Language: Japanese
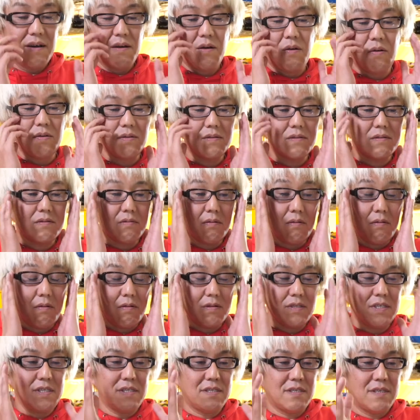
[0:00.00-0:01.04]
本
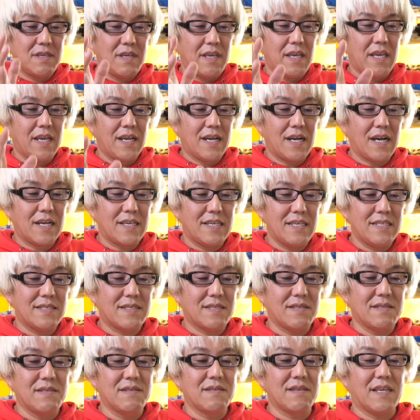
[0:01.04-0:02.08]
当に描き
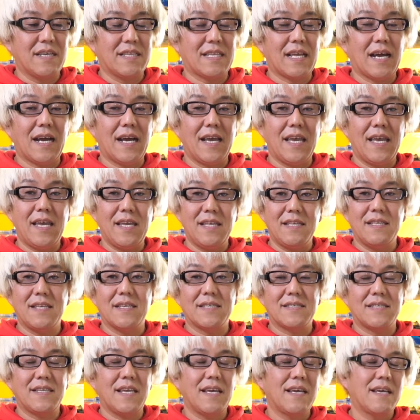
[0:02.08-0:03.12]
続けた円で
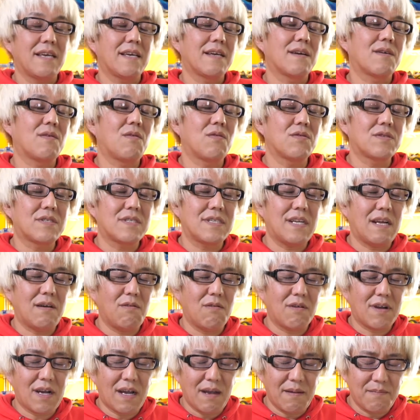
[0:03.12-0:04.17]
すねこちら
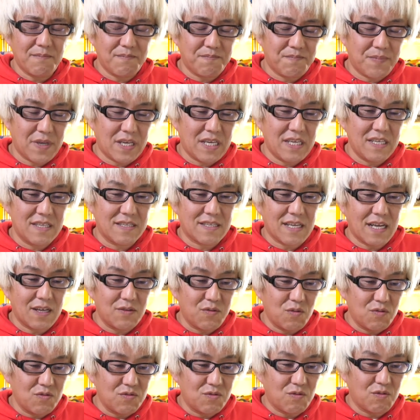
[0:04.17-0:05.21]
を完璧にた
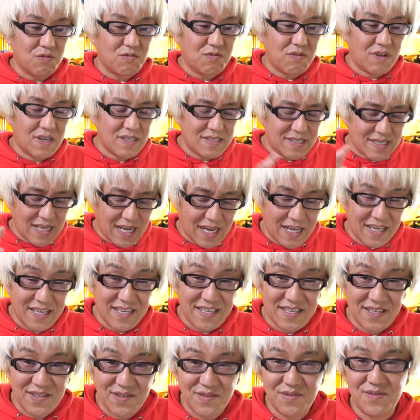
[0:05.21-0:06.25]
どることが
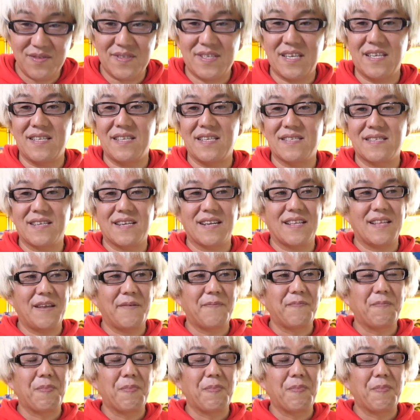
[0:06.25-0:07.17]
最優先ですからね。